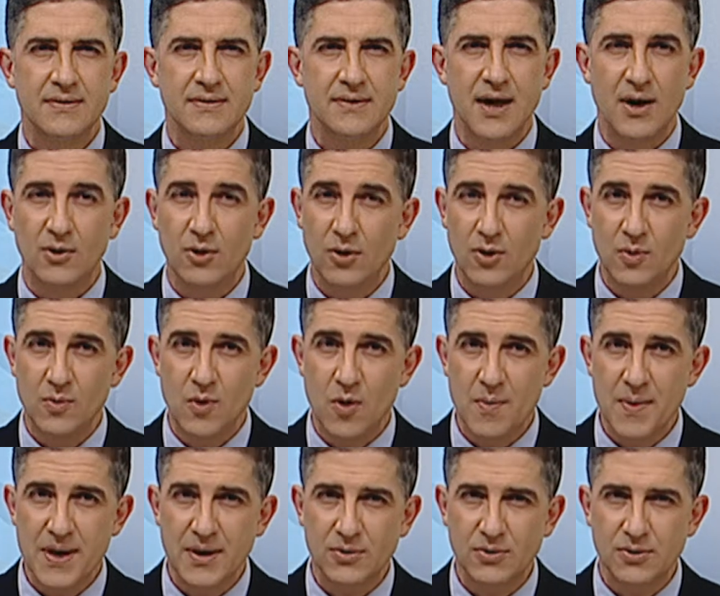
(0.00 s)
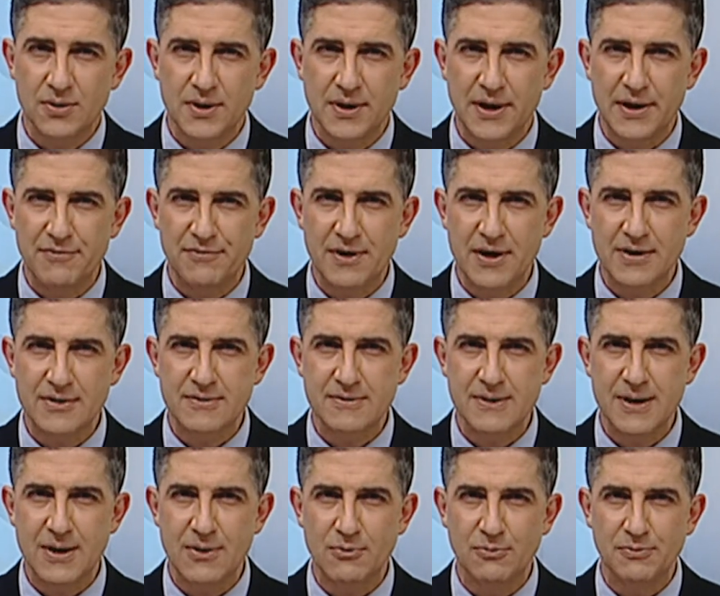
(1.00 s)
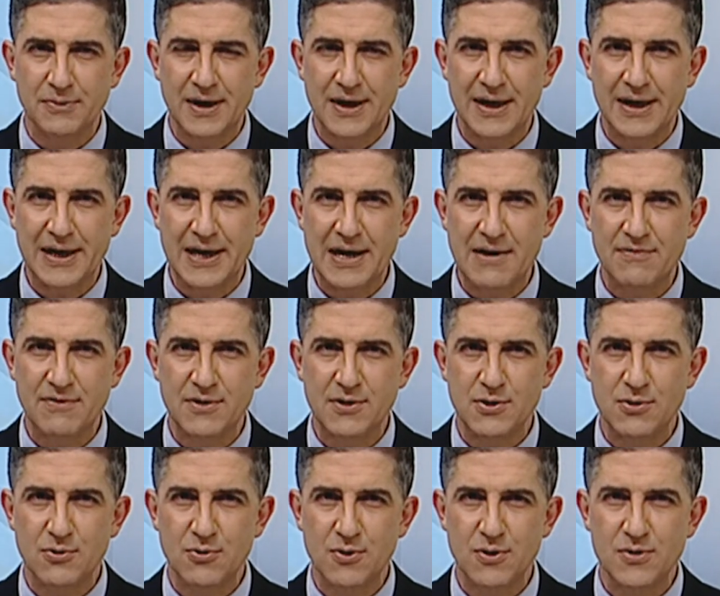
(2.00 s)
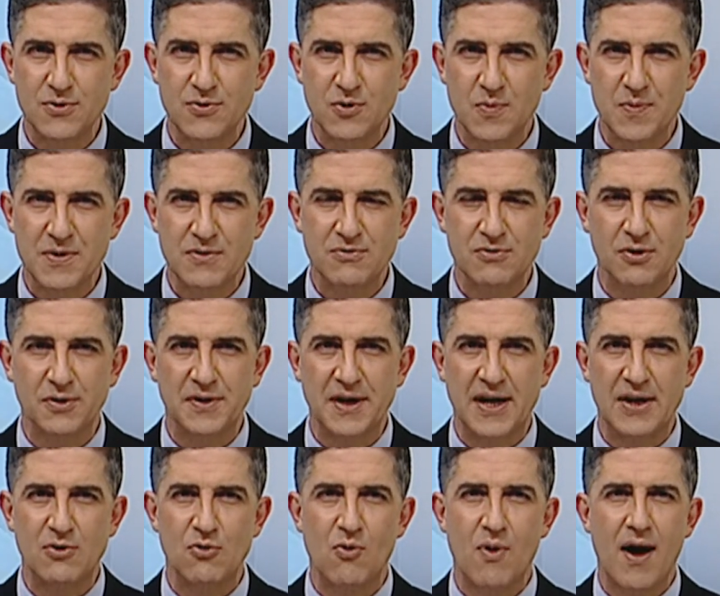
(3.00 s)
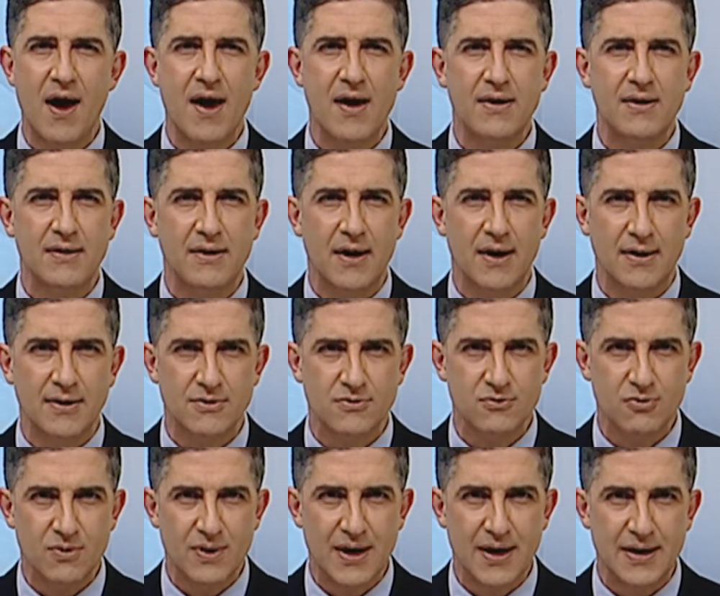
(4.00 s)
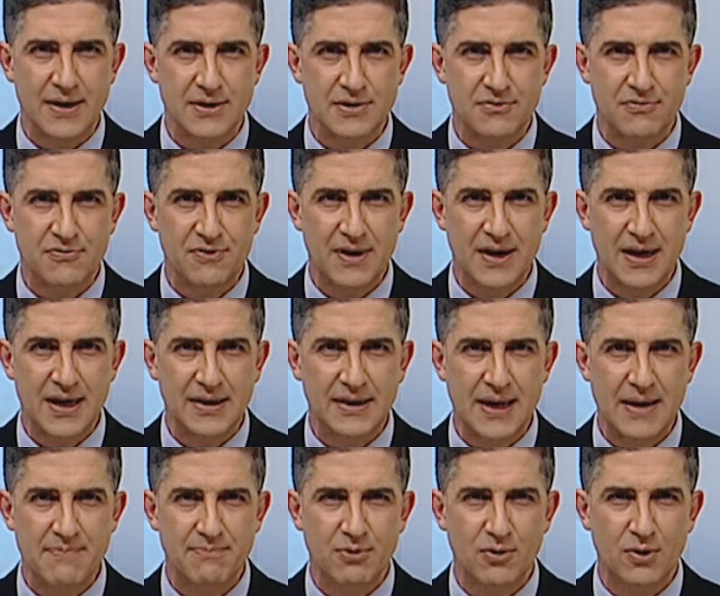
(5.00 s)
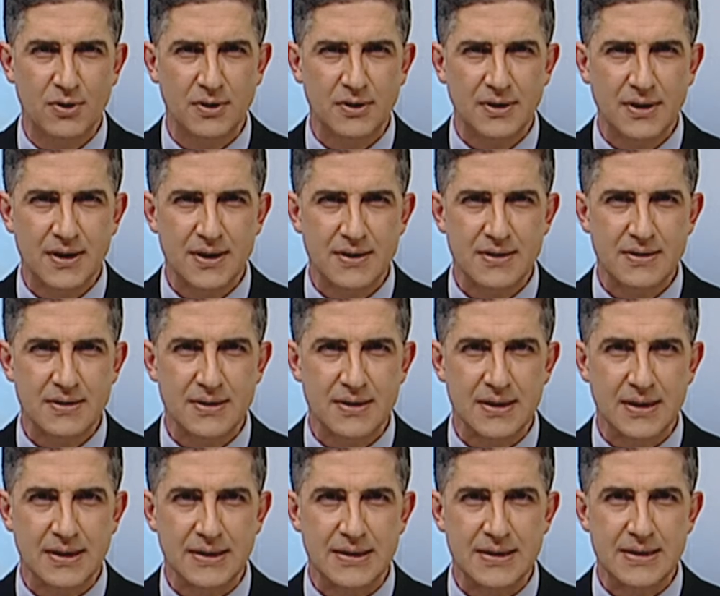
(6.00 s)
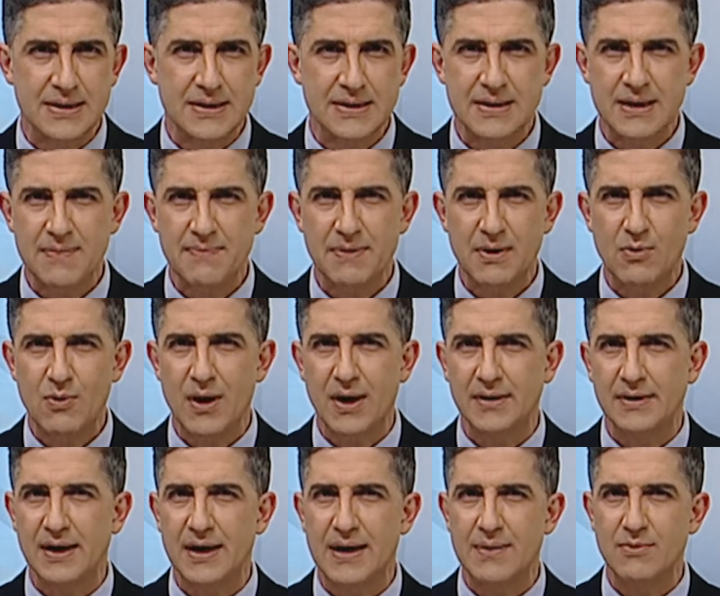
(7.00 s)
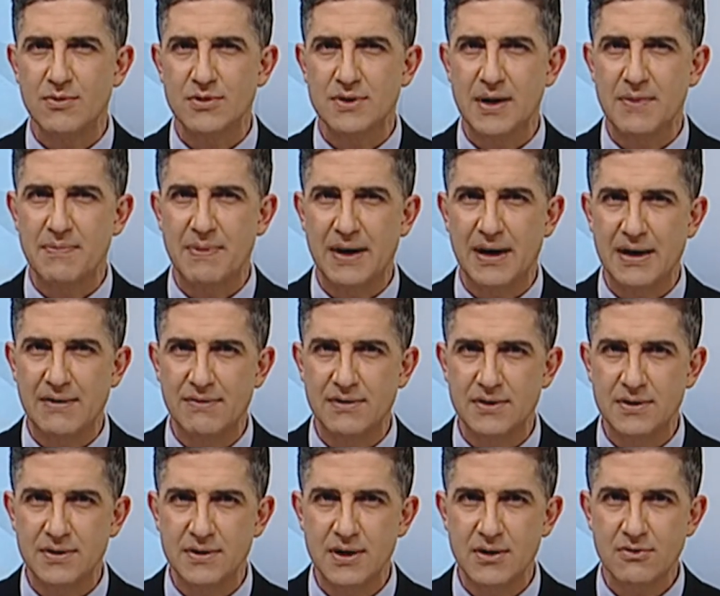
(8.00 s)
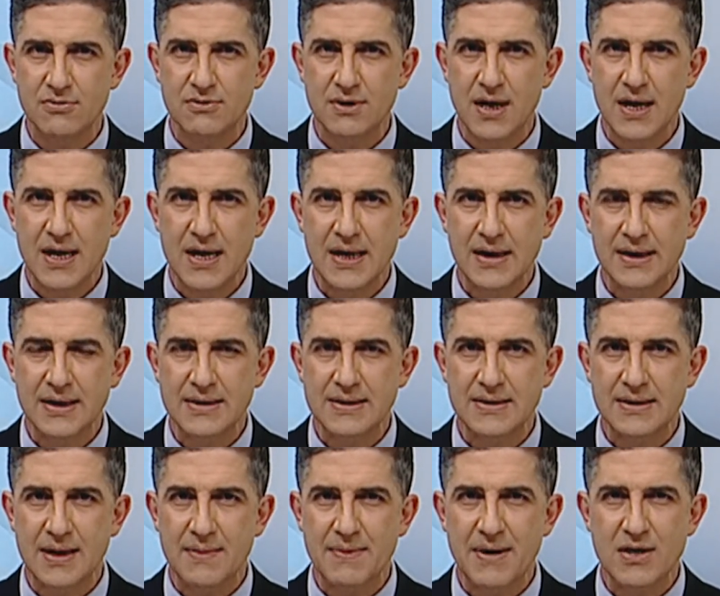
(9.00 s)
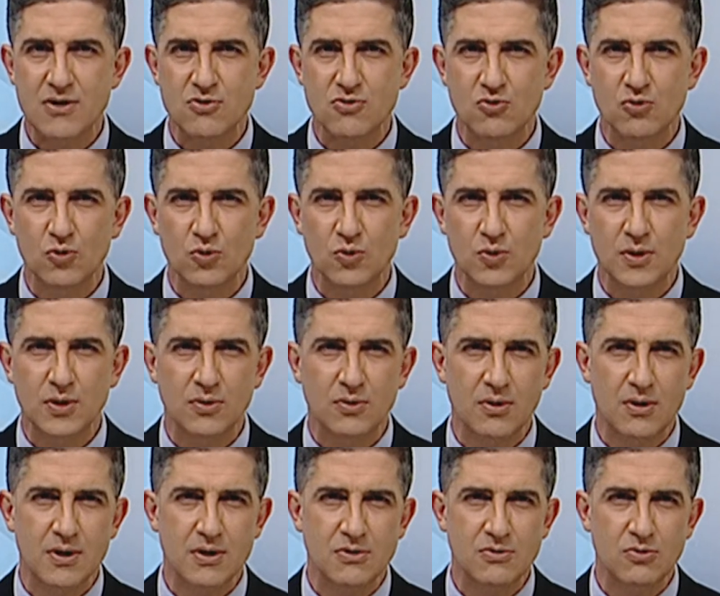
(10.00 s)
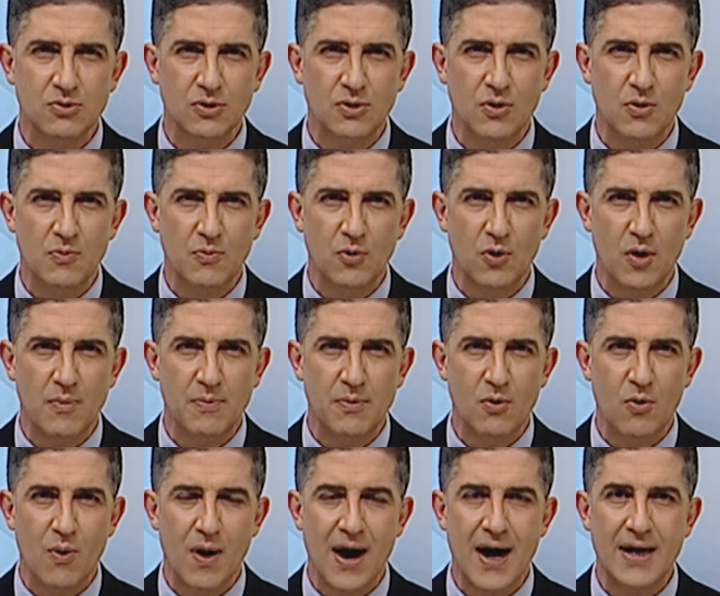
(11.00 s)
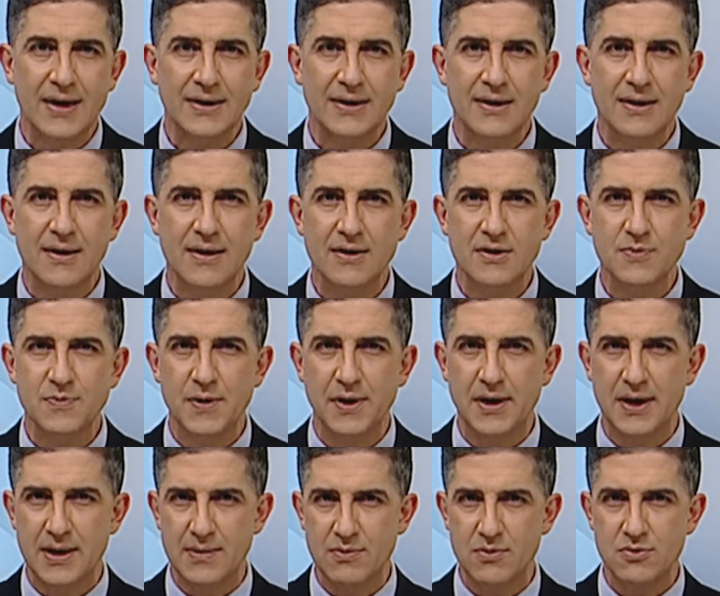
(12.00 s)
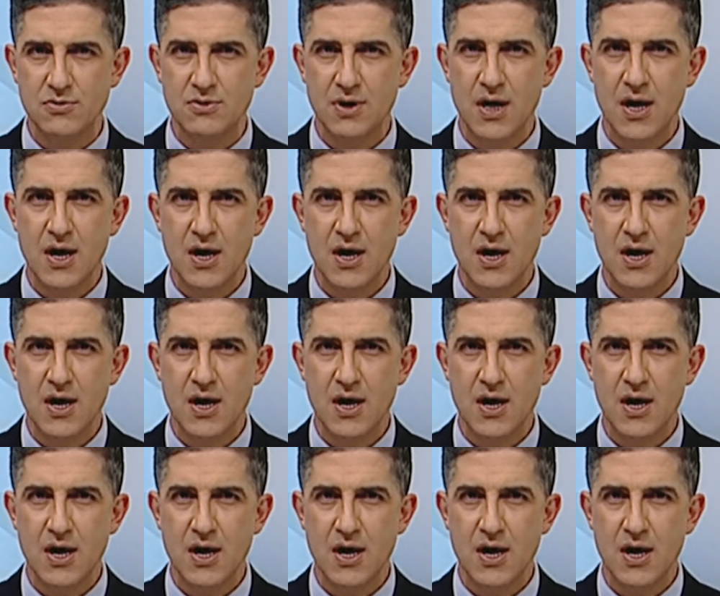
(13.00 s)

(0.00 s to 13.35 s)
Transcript: E agora um momento de reflexão. Na live de hoje, o missionário R.R. Soares fala da importância de sempre guardarmos a palavra de Deus, que está mais junto de nós do que o próprio ar que respiramos.